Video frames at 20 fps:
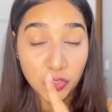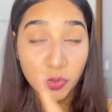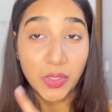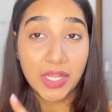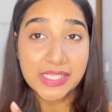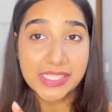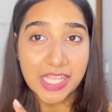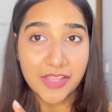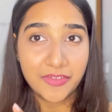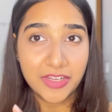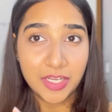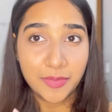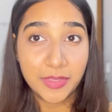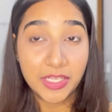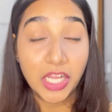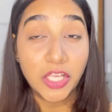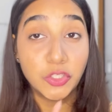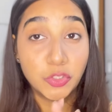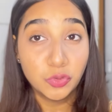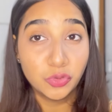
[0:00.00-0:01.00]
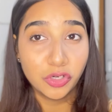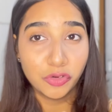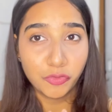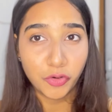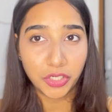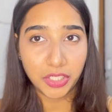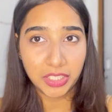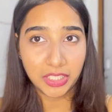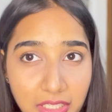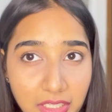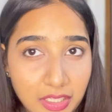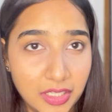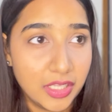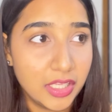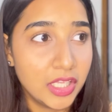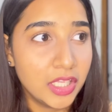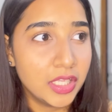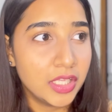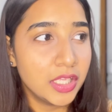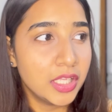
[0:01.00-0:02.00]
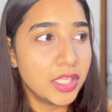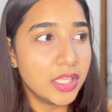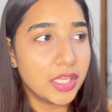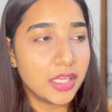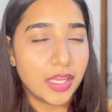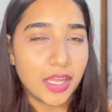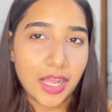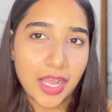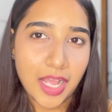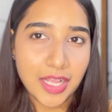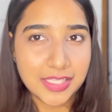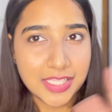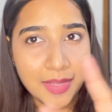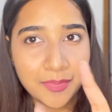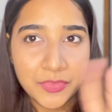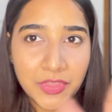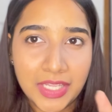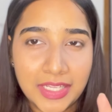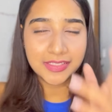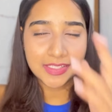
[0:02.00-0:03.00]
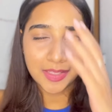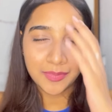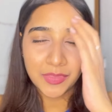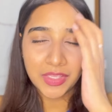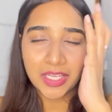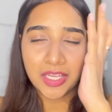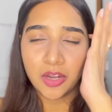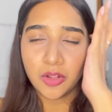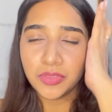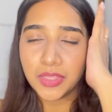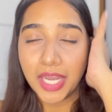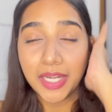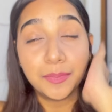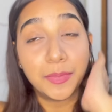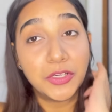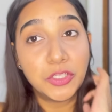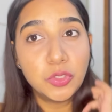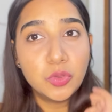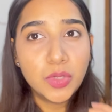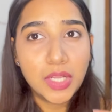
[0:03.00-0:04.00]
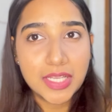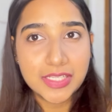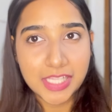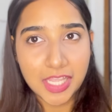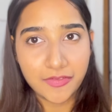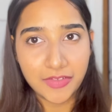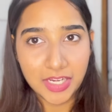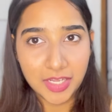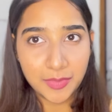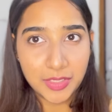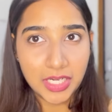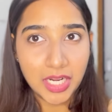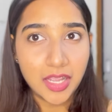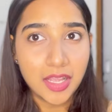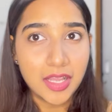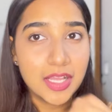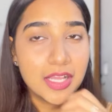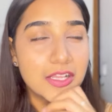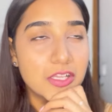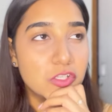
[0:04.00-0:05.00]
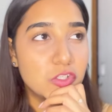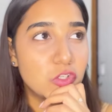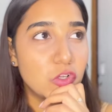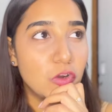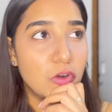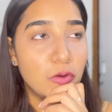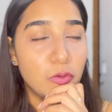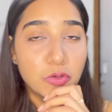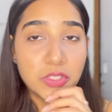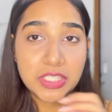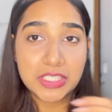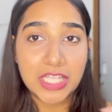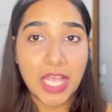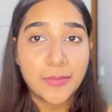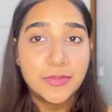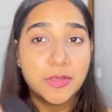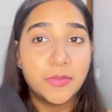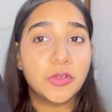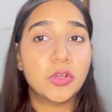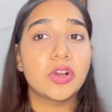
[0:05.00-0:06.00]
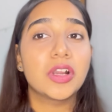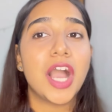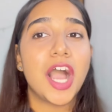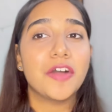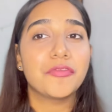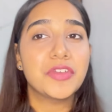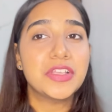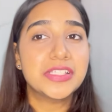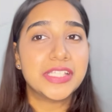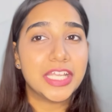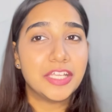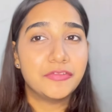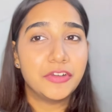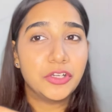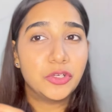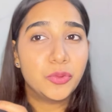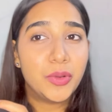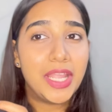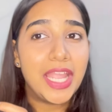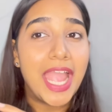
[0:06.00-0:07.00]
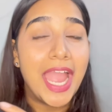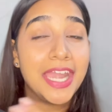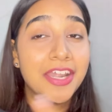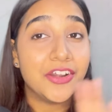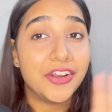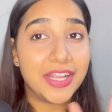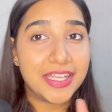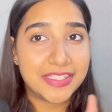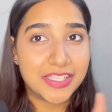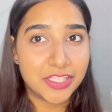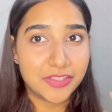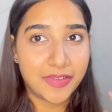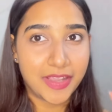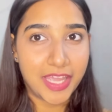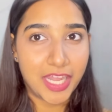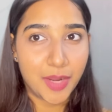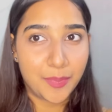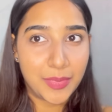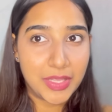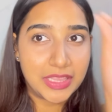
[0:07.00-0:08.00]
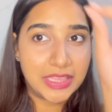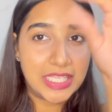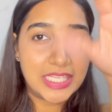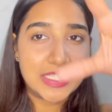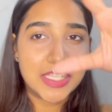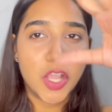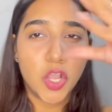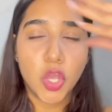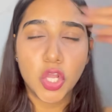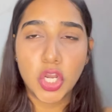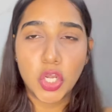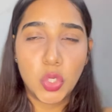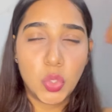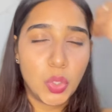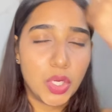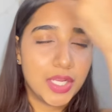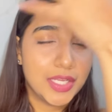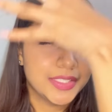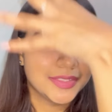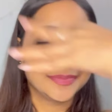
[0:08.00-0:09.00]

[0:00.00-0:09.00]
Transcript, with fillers: यू के सेवन है मेरा यूरो फोर्टी समथिंग समथिंग अराउंड दैट बट यूके सेवन है मेरा सो so, उस हिसाब से मेरे को काफी सही फिट हुए हैं एंड ड्रेसेस वगैरह पे दीज आर गोना लुक